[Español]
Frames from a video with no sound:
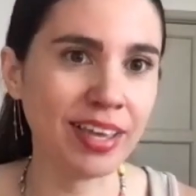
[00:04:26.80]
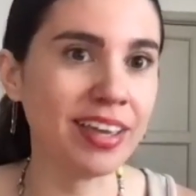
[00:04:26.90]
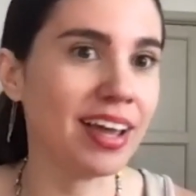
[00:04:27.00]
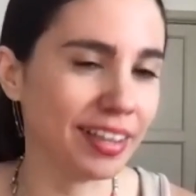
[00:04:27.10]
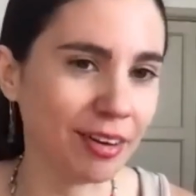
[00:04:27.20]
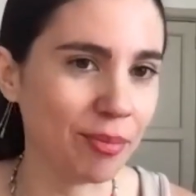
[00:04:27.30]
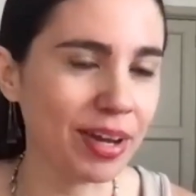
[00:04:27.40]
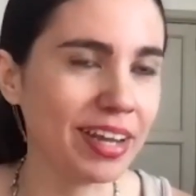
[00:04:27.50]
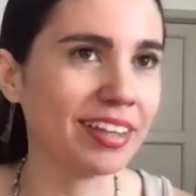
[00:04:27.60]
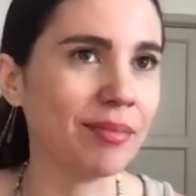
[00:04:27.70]
y a
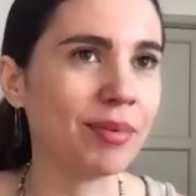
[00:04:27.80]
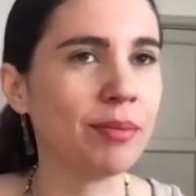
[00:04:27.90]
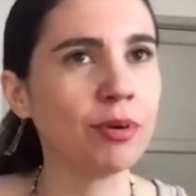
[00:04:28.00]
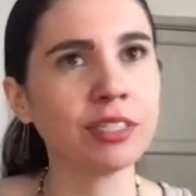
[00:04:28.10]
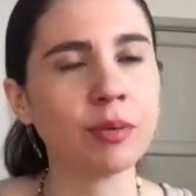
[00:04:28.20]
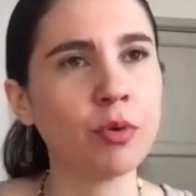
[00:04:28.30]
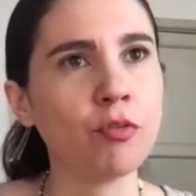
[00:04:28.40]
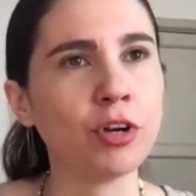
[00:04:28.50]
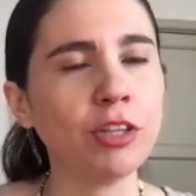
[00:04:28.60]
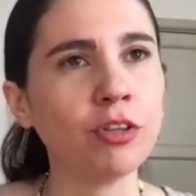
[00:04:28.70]
Latinoamérica también. Y puede ser muy
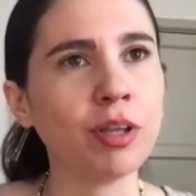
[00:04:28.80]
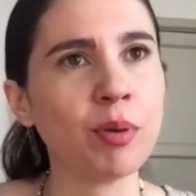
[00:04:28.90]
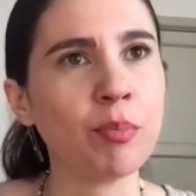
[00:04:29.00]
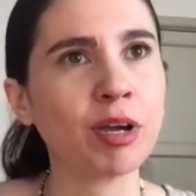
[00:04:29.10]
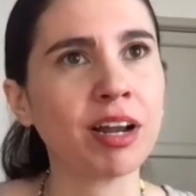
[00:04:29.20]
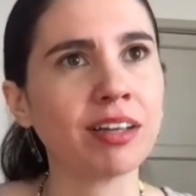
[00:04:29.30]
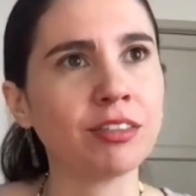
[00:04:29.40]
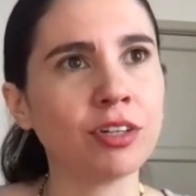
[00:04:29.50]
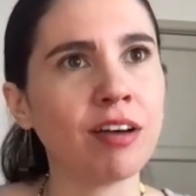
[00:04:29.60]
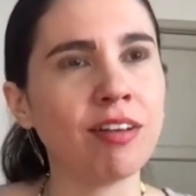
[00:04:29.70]
bonito también porque la
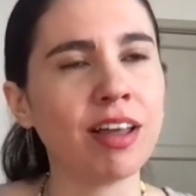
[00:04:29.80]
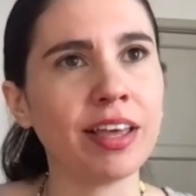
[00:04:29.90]
canción habla de